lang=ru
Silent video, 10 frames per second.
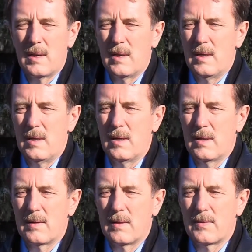
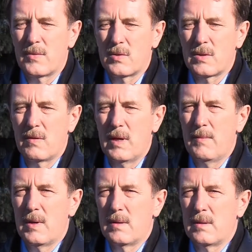И в то же
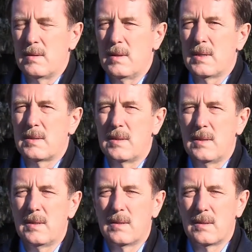время есть
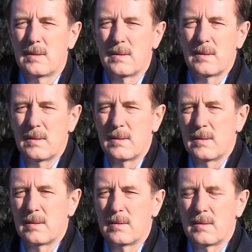и
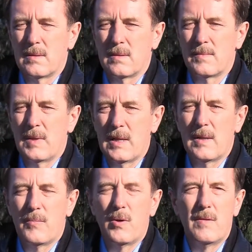
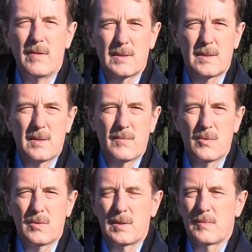планы по инвесторам,
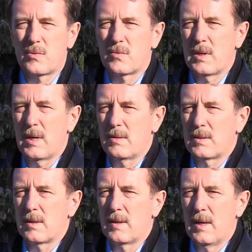то есть
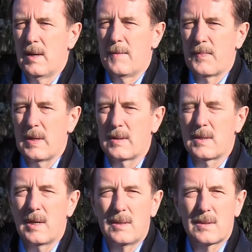обсуждаются
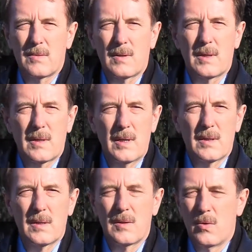строительство
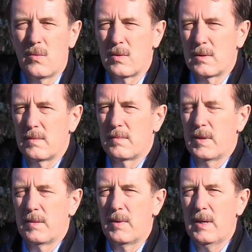конкретных новых
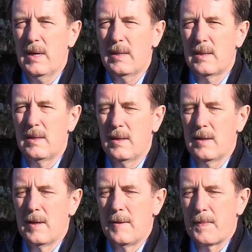предприятий
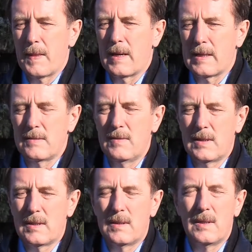и
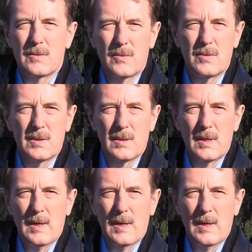развитие действующих.